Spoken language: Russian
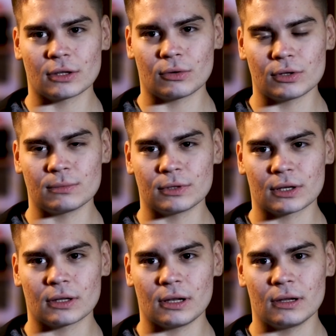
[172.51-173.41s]
отходим и
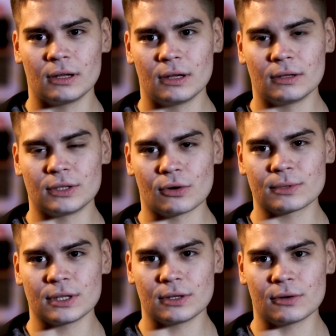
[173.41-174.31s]
так далее. Скажи,
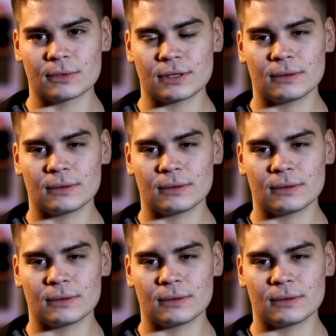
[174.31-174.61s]
деремся, не деремся.